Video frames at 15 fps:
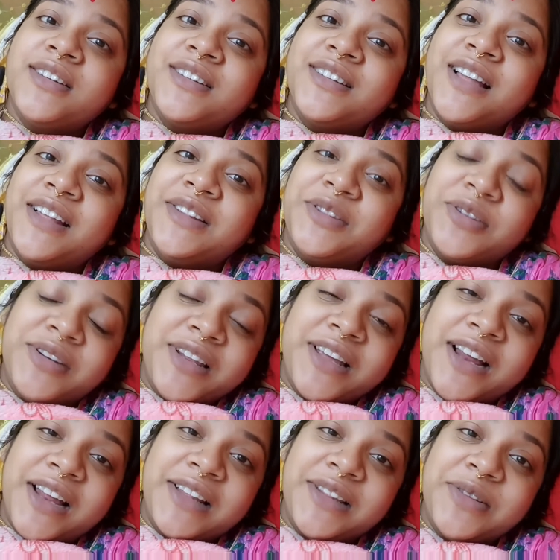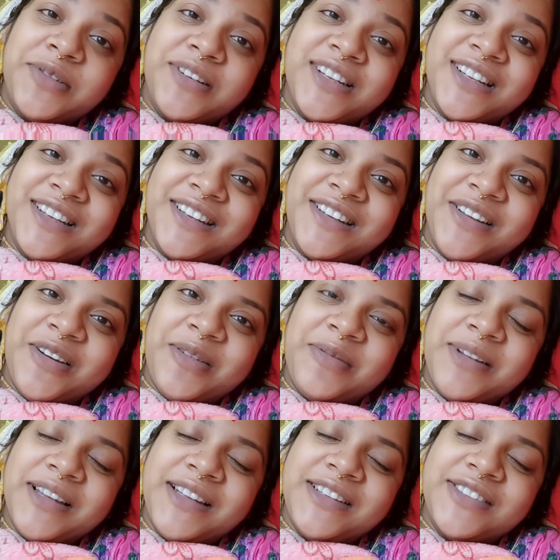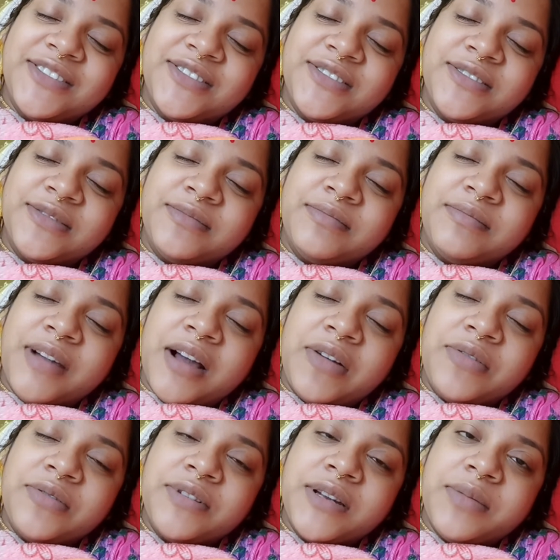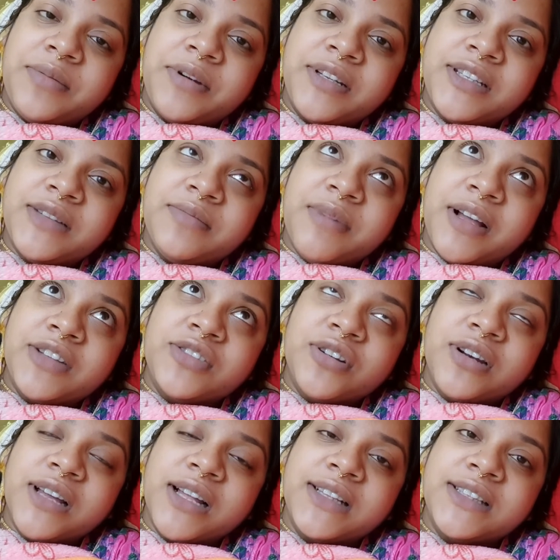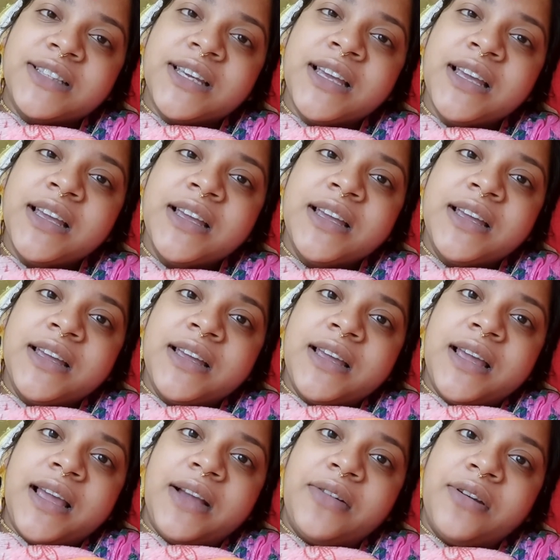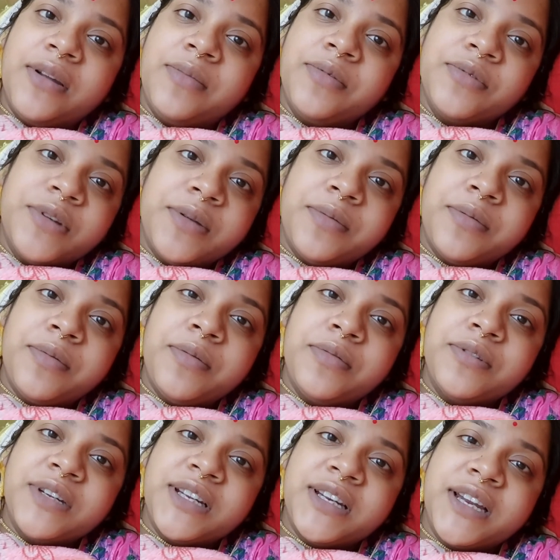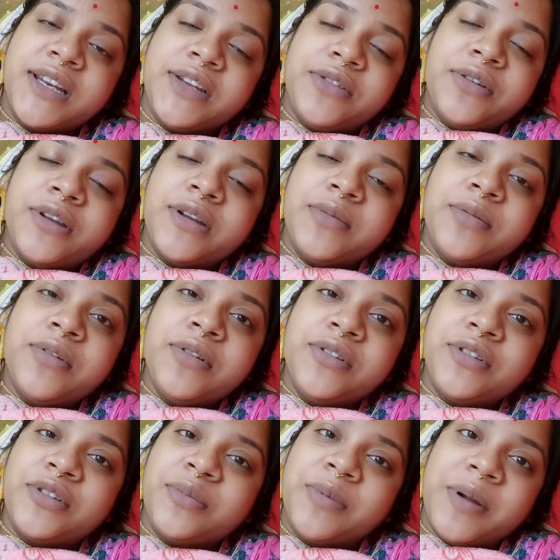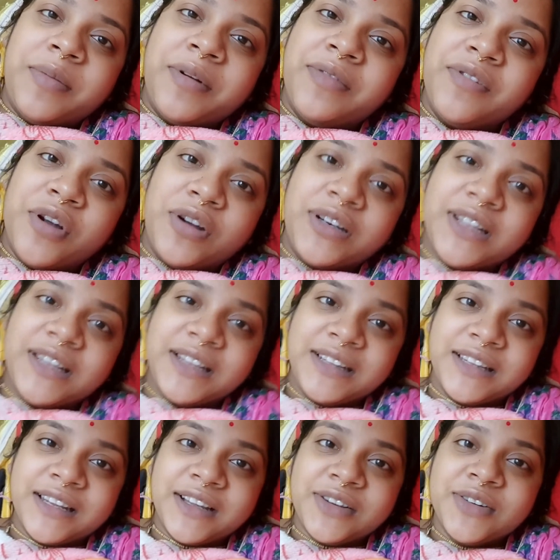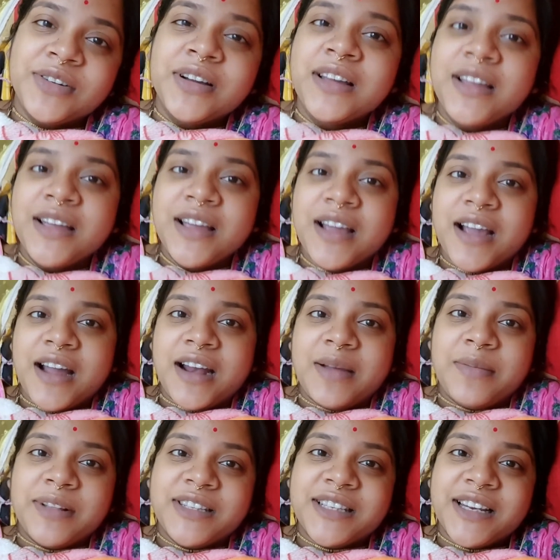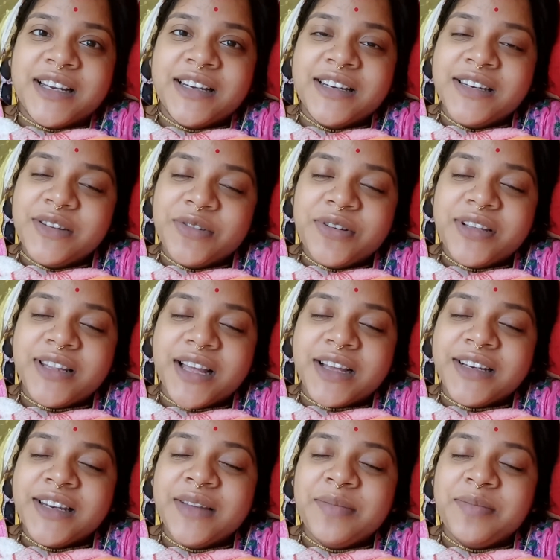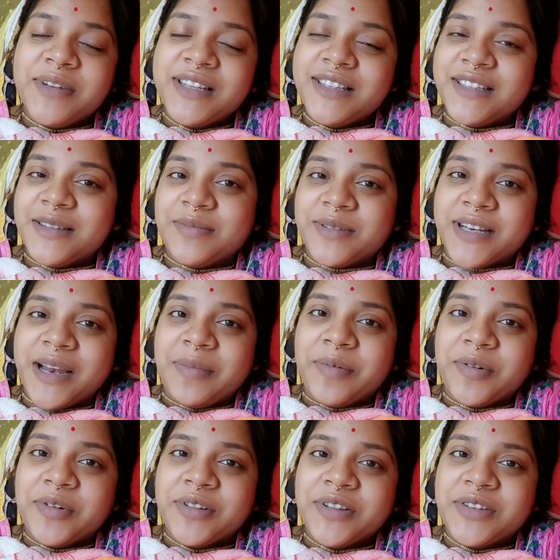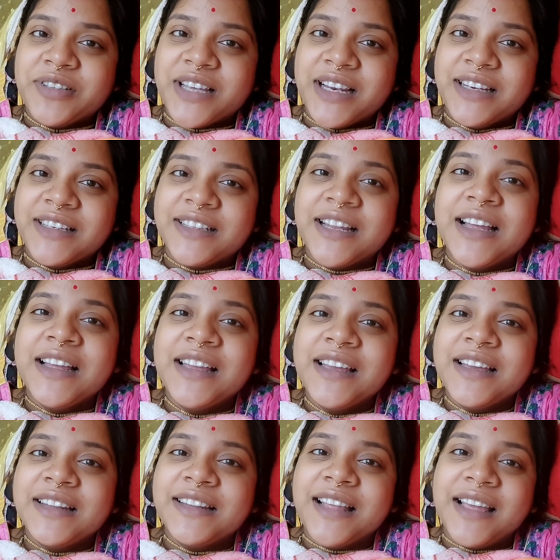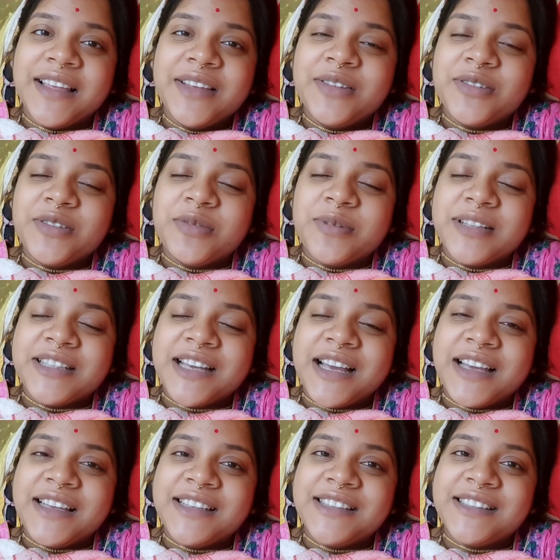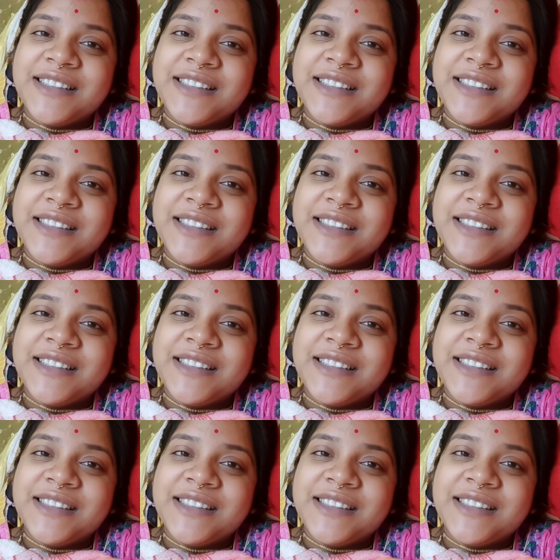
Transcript: দায়িত্ব নিয়ে গাড়িতে উঠিয়ে দিতে হবে তো মা উঠে পড়েছে মা জল খাচ্ছে এখন আমি উঠে পড়বো উঠে রেডি হয়ে নেব তো তোমরা আমার ব্লগটা দেখতে থাকো আর আমার চ্যানেল নিউ হয়ে থাকলে প্লিজ সাবস্ক্রাইব করে দিও চ্যানেলটা থ্যাংক ইউ সো মাচ গাইজ